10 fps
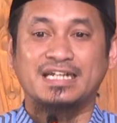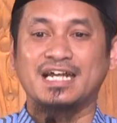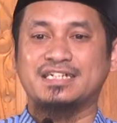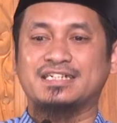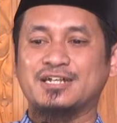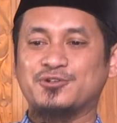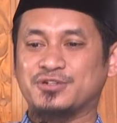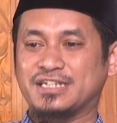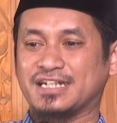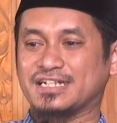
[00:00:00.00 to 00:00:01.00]
Kadang
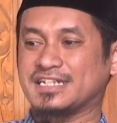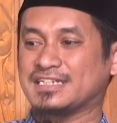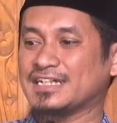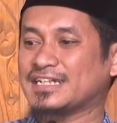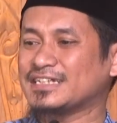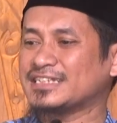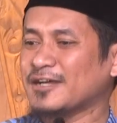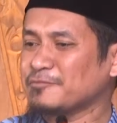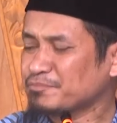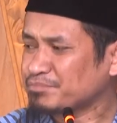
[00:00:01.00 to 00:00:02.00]
logika kita nggak
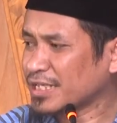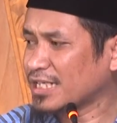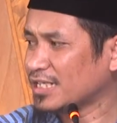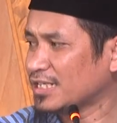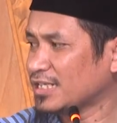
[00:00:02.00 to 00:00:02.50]
nyampe.